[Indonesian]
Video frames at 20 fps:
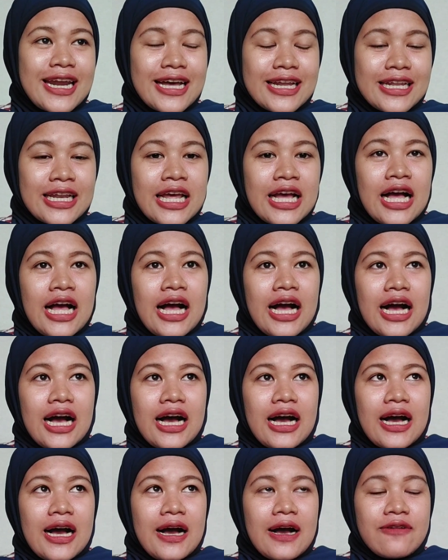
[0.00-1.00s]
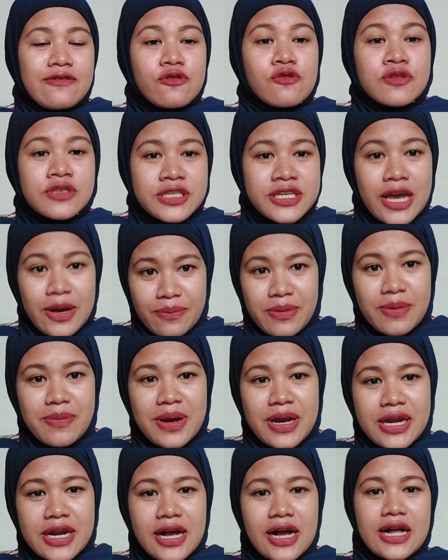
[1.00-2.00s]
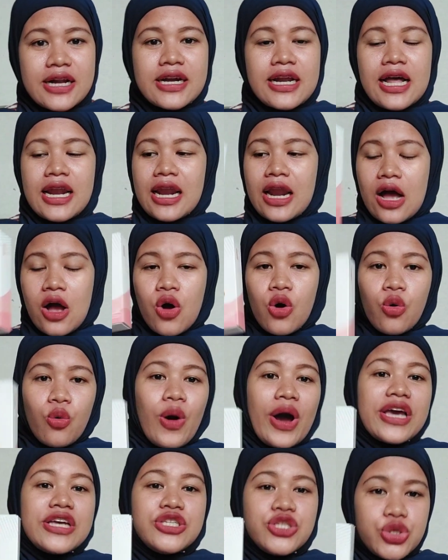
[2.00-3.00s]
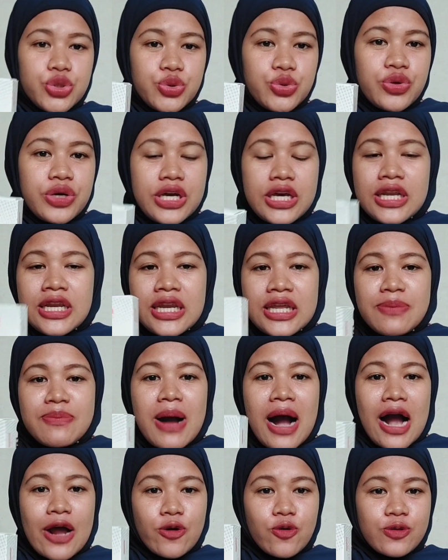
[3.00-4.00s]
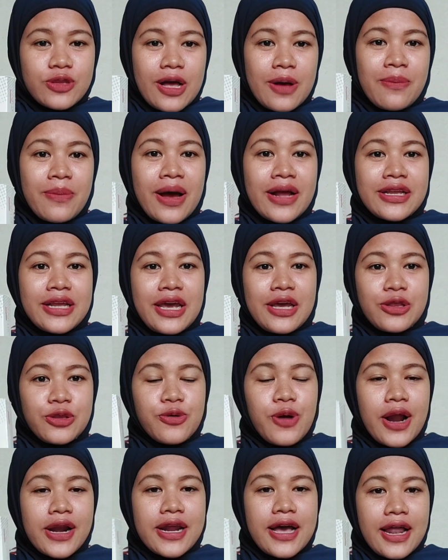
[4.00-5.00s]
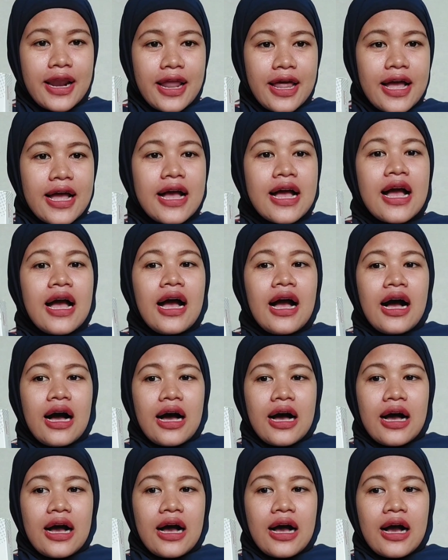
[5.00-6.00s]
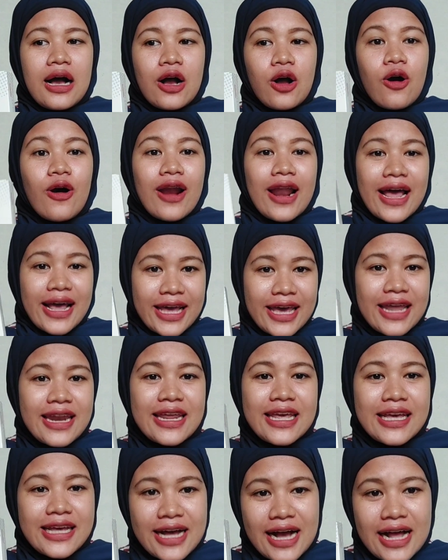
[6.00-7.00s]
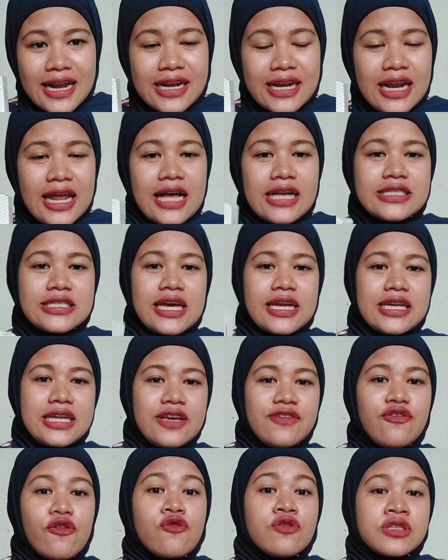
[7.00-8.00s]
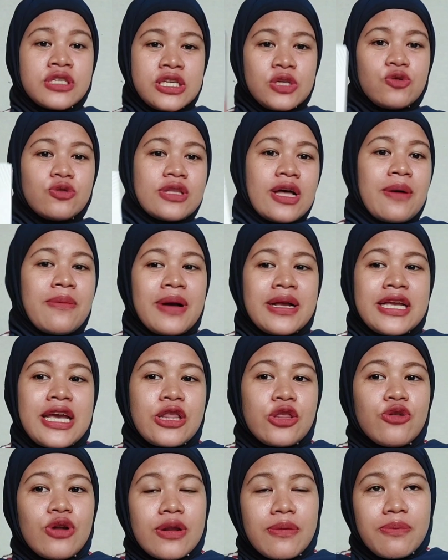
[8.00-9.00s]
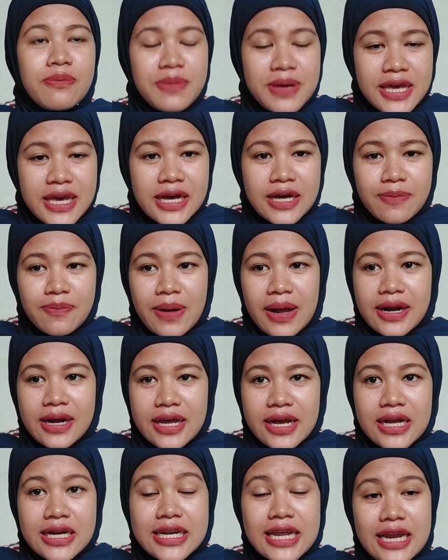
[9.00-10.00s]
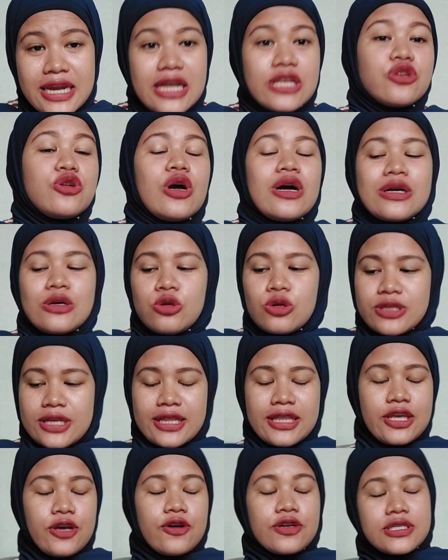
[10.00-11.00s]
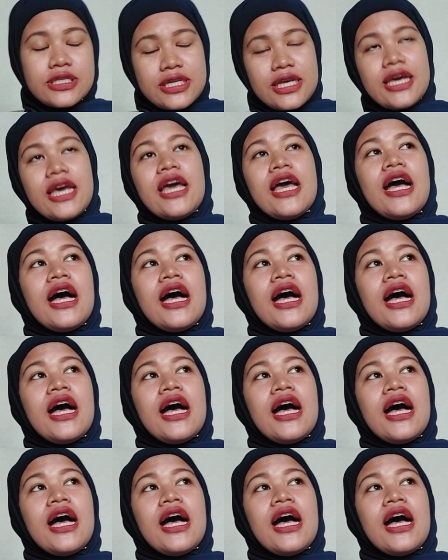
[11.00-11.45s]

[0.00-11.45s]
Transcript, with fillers: dan uh, fungsi yang berbeda. Nah, Waiju ini bahan utamanya itu adalah uh, kolagen ikan. Nah, jadi fungsi utamanya itu lebih kepada dia ada juga glutathione sih.